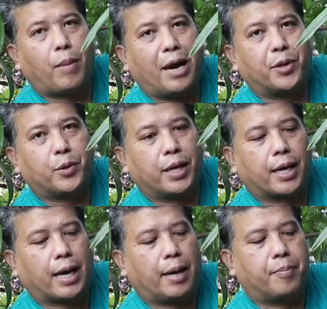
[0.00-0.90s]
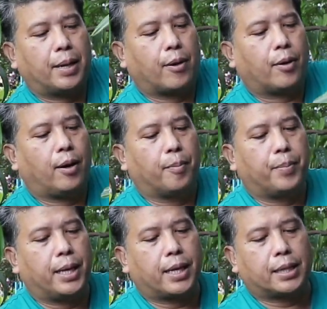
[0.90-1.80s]
ต้นไม้ไว้ตรงนี้นะครับ แล้วก็
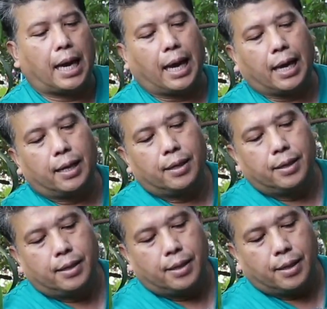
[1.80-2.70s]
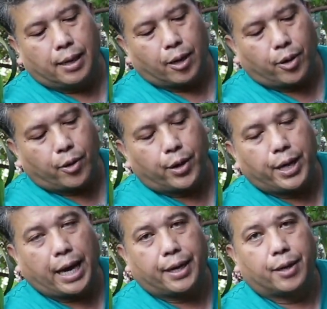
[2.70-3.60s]
พลิกกระถางแล้วก็ค่อย
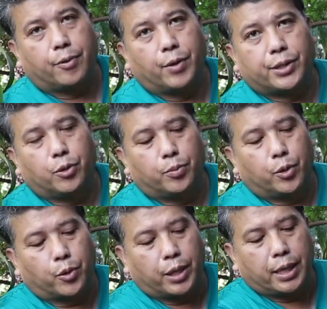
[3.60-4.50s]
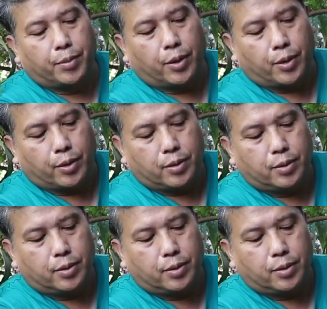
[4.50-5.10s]
ดันวัสดุปลูกเดิมออก